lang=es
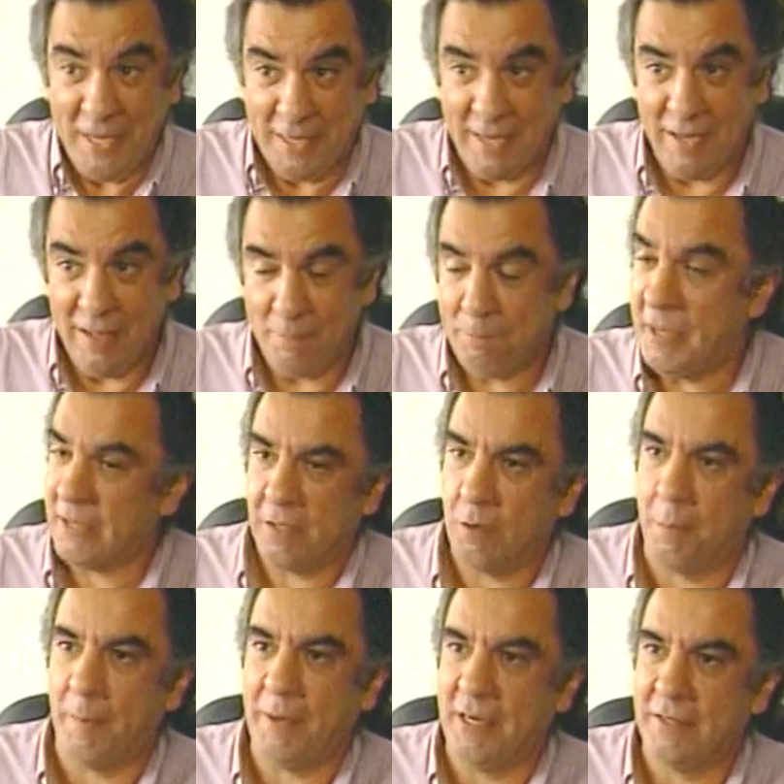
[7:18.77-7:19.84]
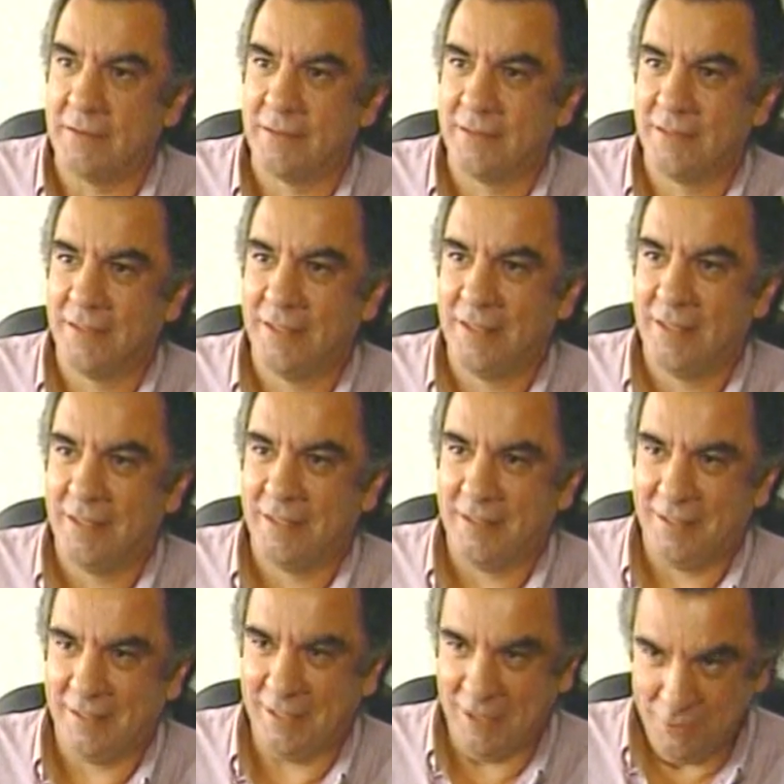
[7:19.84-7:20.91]
pica, pierde los papeles.
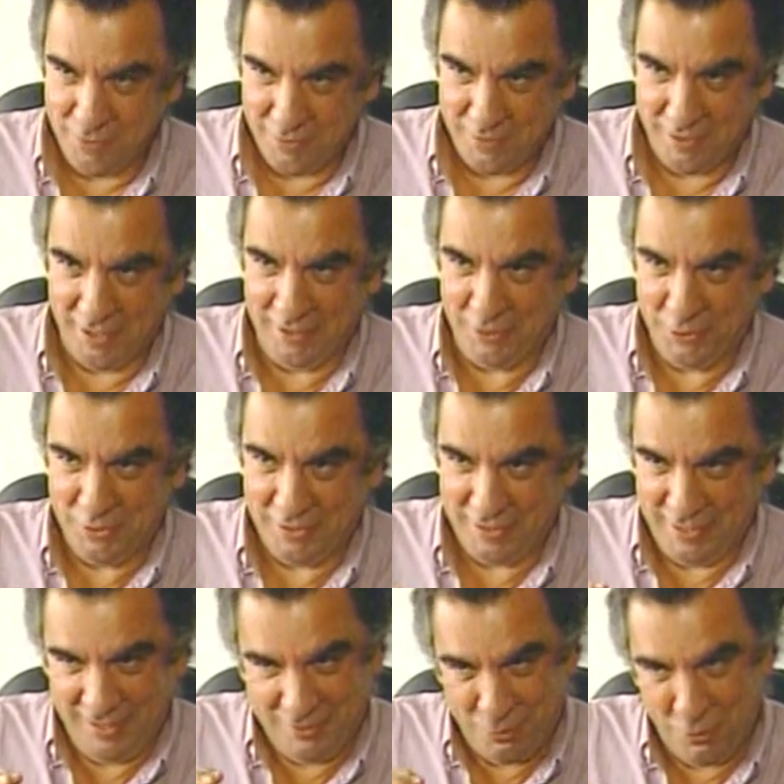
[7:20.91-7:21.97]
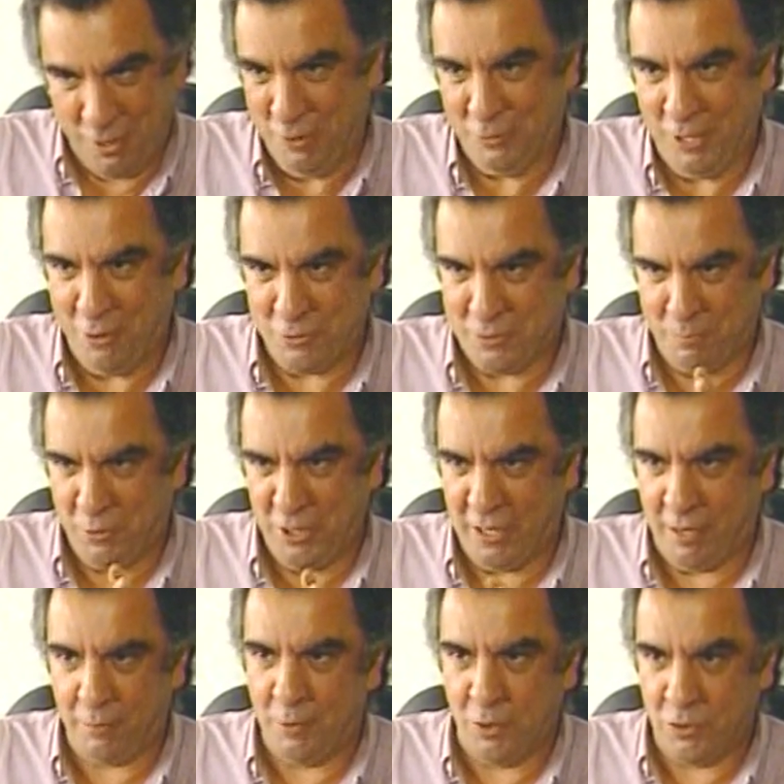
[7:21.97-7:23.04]
Entonces, y eso lo ha notado, se pone
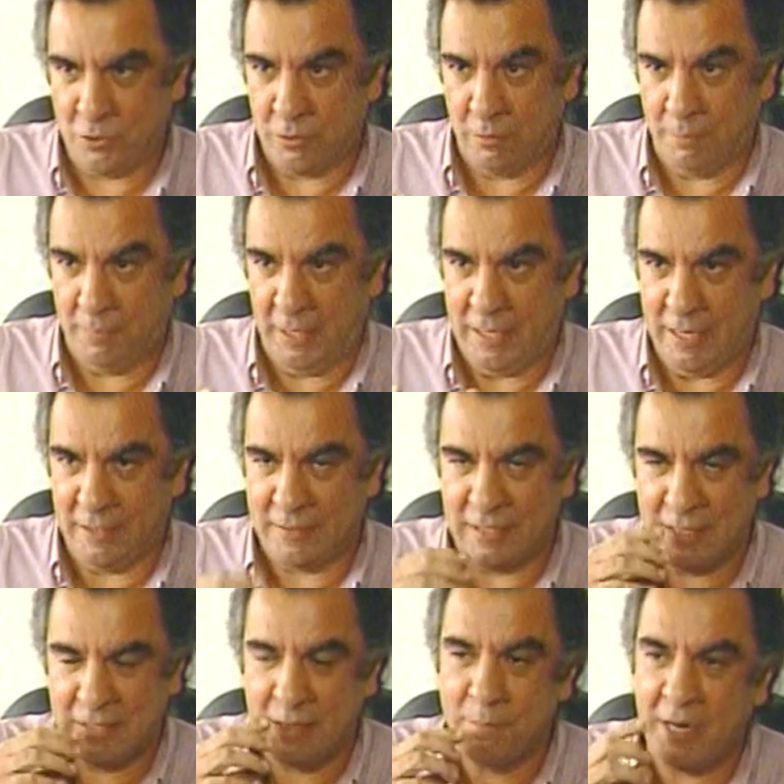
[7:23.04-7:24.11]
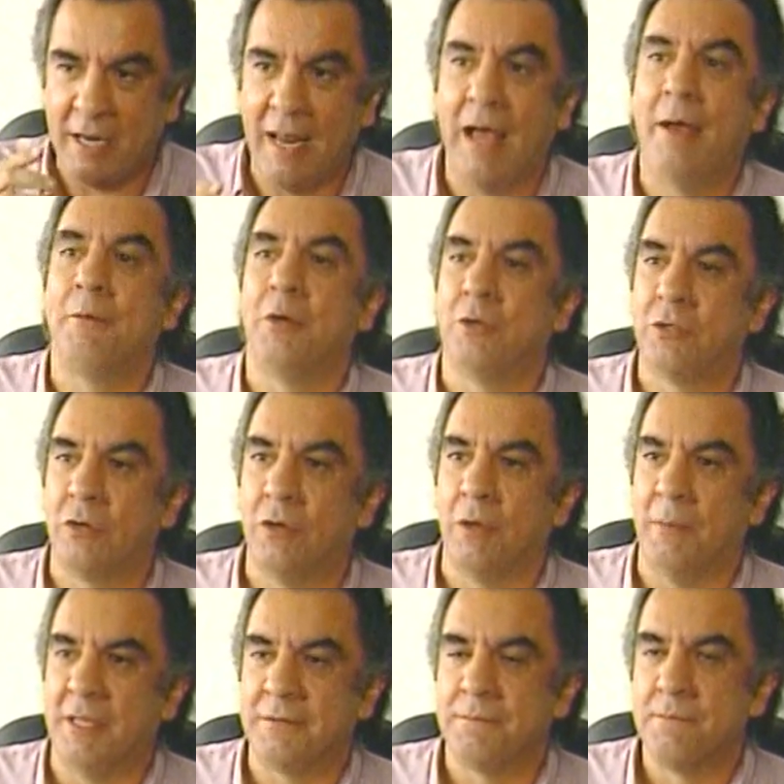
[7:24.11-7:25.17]
nervioso, mira, se le timbra el labio y todo lo
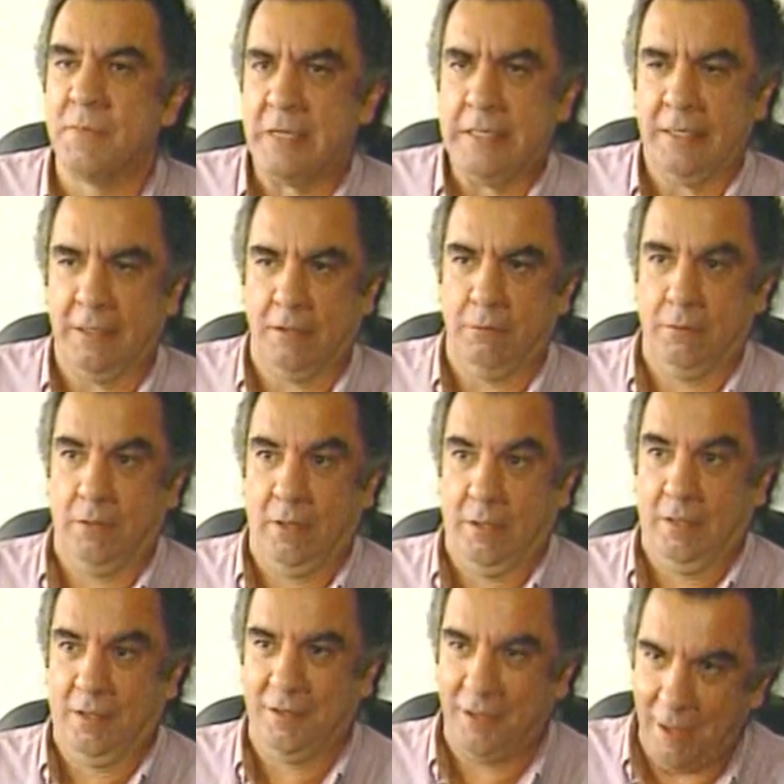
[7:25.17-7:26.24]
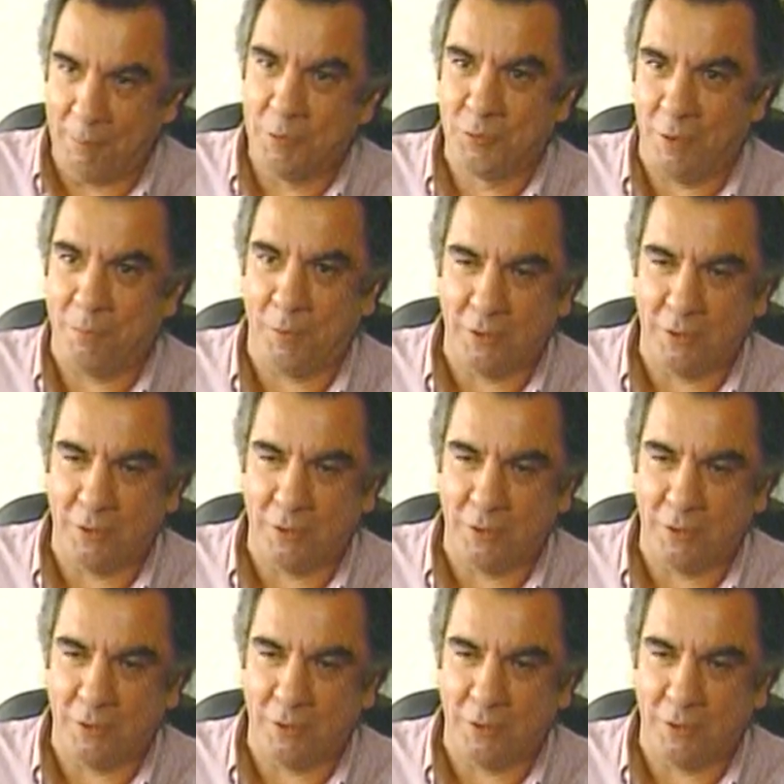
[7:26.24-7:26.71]
demás. Y ah, a punto de